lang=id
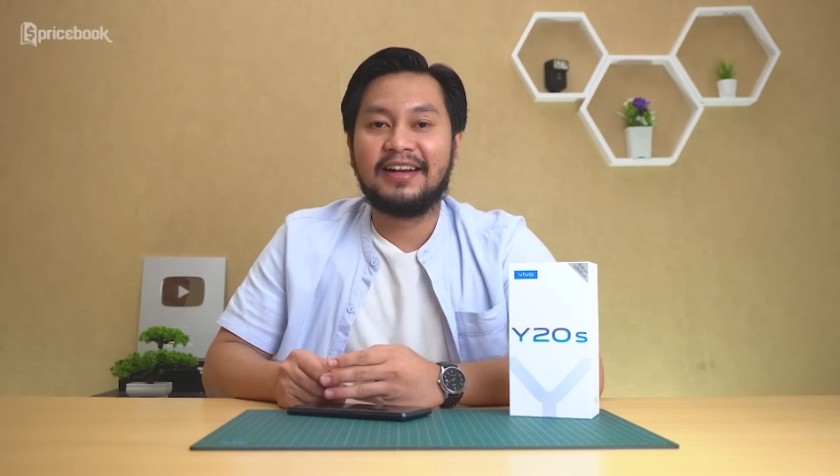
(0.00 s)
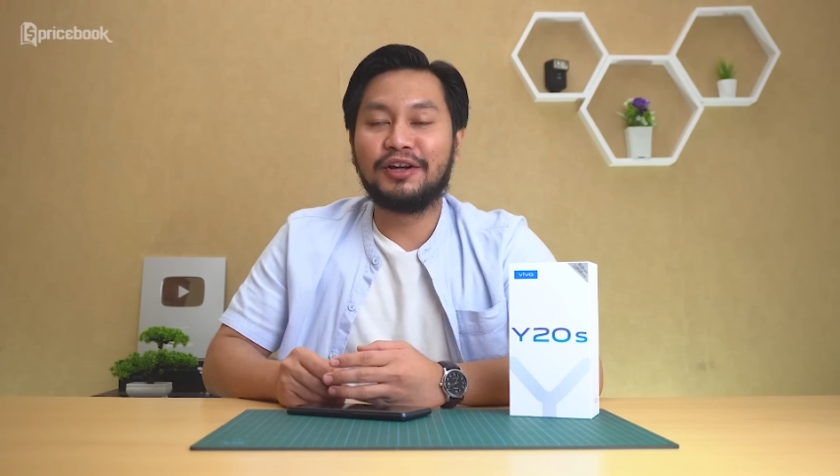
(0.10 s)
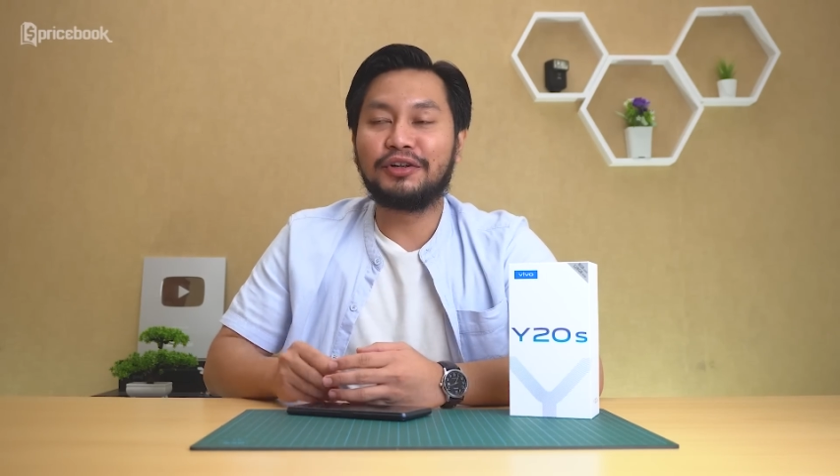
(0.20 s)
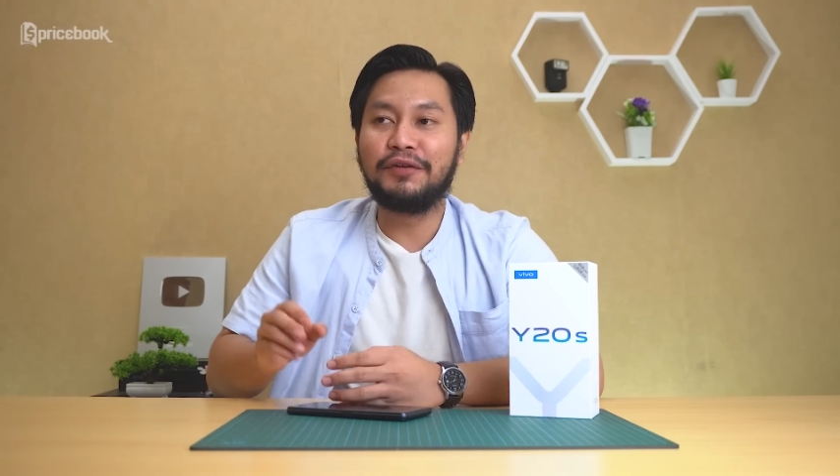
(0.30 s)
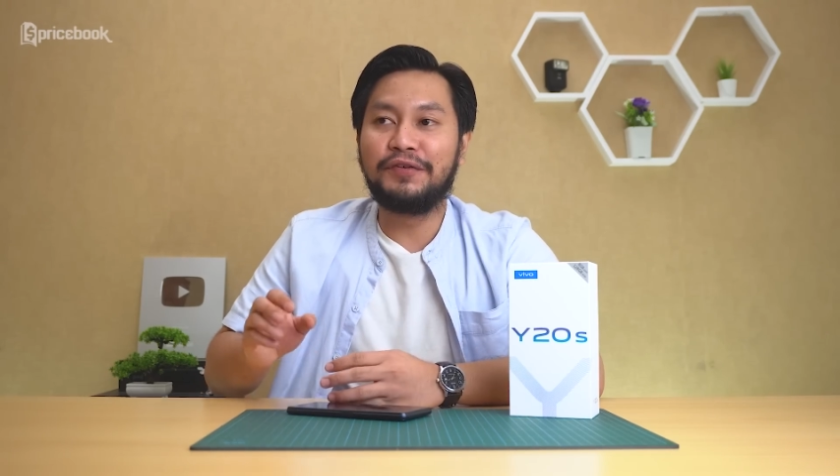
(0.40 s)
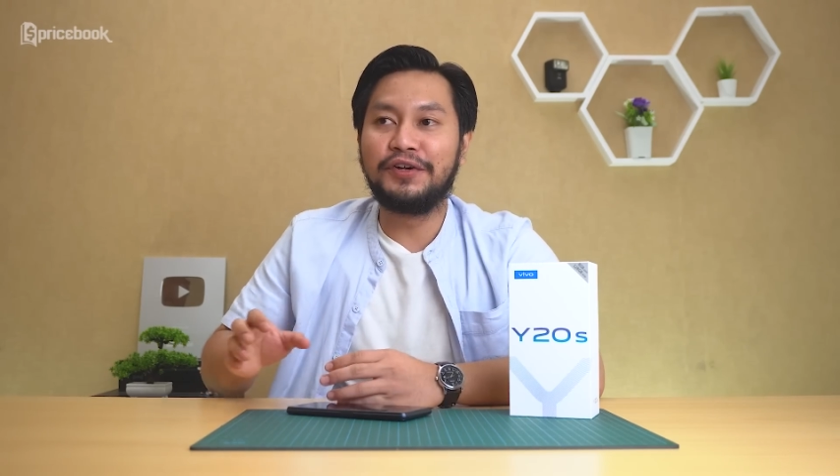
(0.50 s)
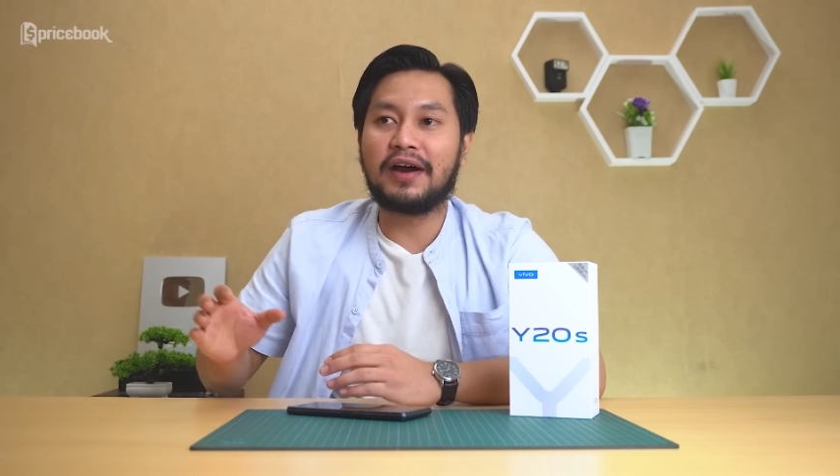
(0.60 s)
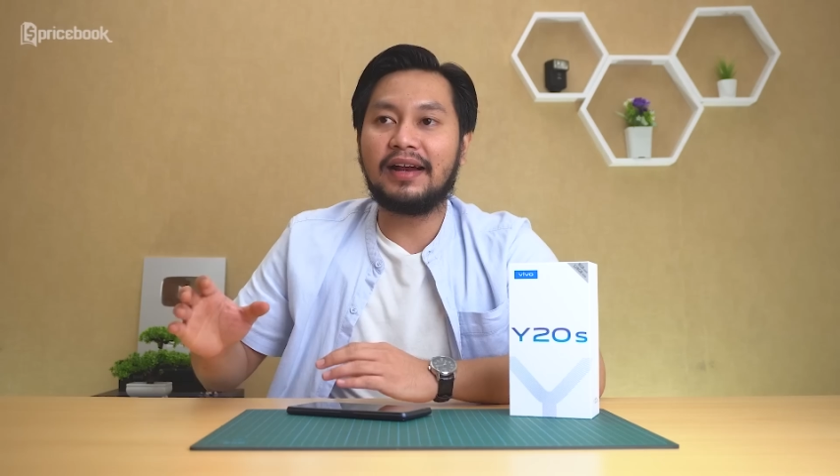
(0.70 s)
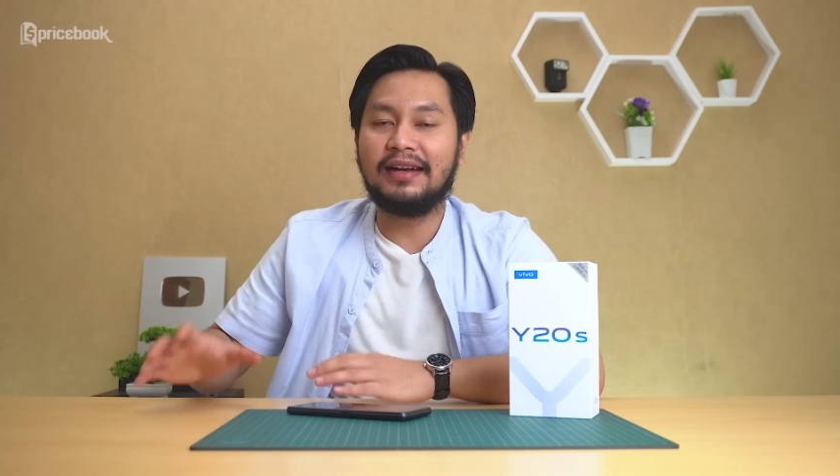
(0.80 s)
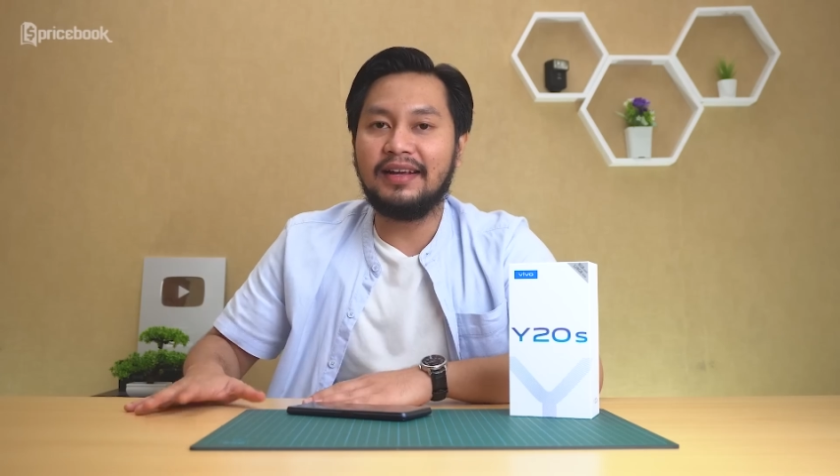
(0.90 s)
Nah untuk di
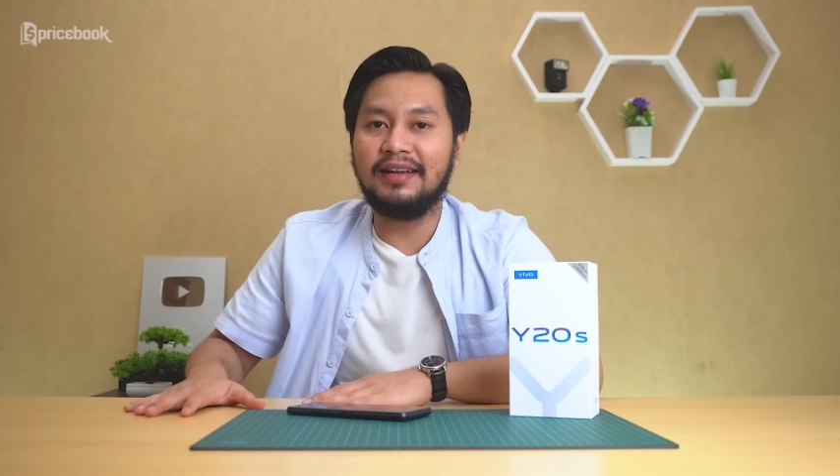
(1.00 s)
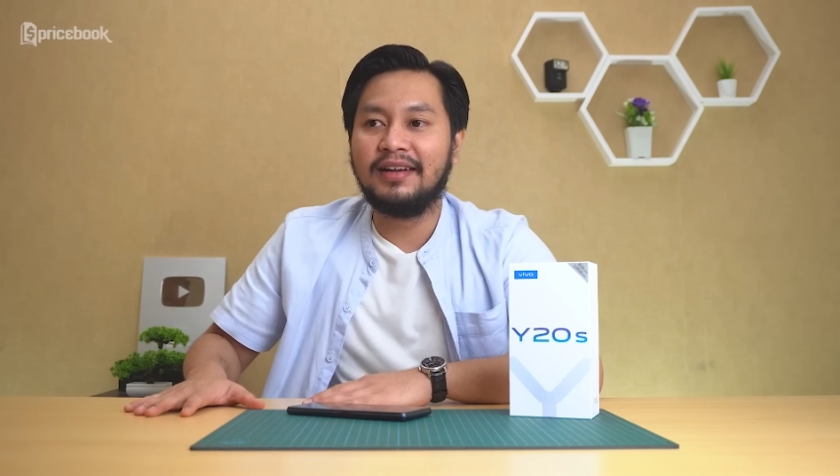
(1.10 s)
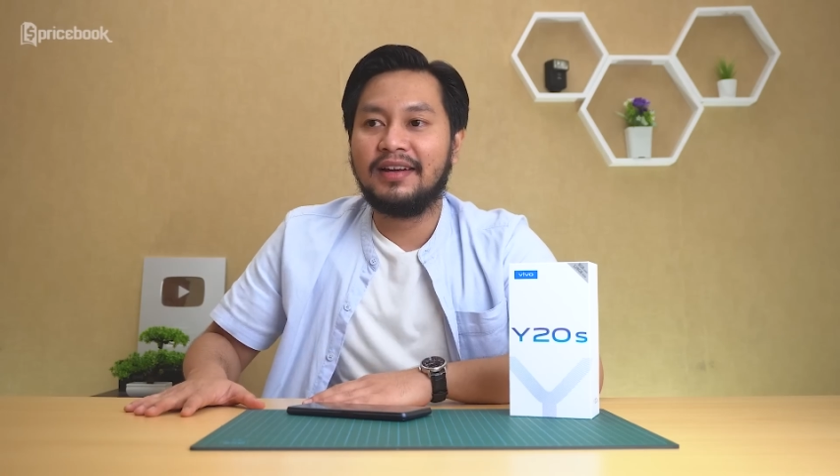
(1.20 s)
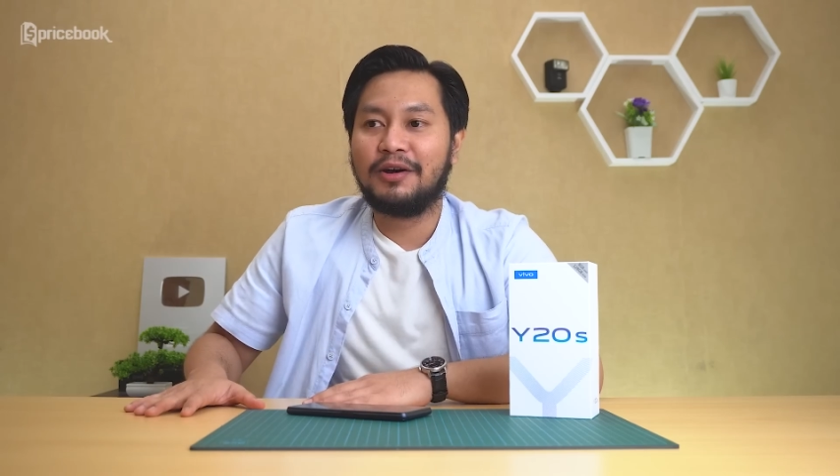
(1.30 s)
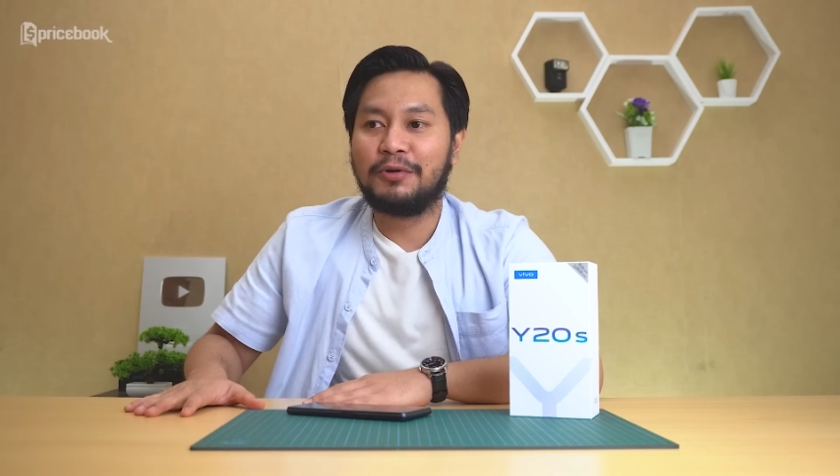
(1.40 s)
video kali ini,